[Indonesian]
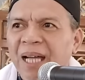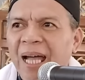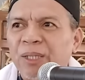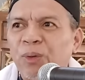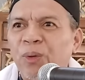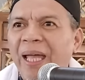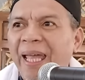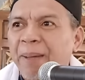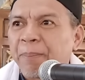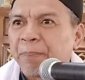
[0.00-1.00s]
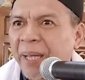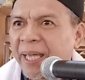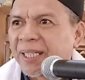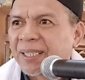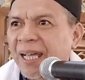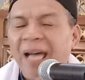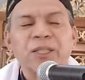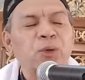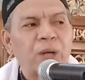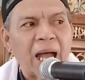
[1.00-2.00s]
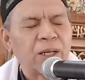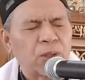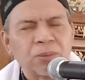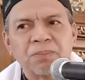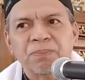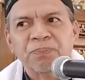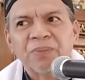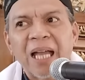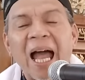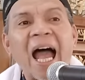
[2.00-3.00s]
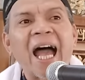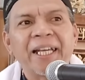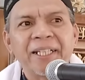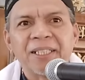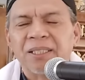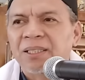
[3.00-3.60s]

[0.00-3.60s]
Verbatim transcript: atau ember atau galon air